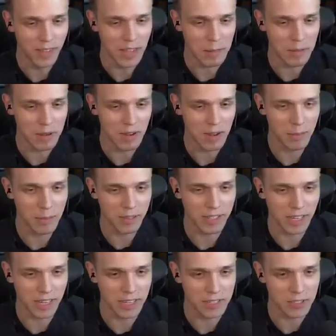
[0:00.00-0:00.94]
Emilia ma
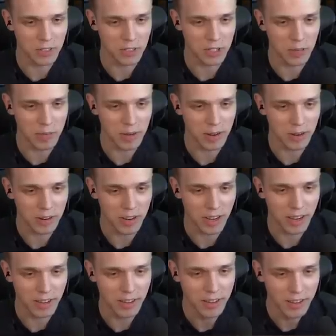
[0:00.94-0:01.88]
takie coś, dobra,
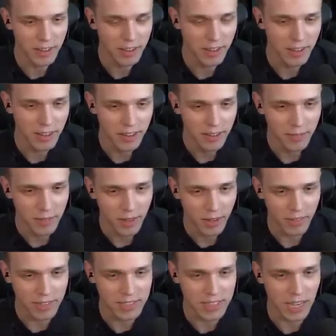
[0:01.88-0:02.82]
okej. Cztery,
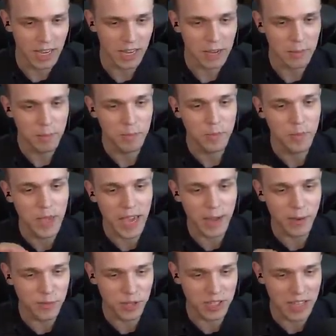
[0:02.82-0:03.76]
A więc tak, pięć, tak,
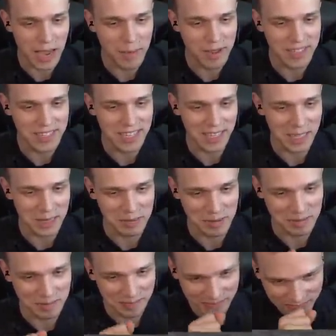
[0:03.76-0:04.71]
pierwszy diament za
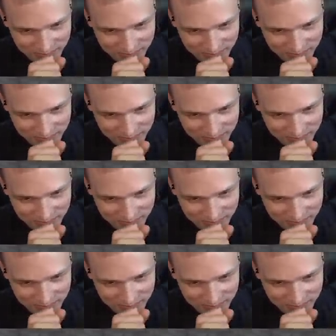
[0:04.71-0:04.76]
tobą.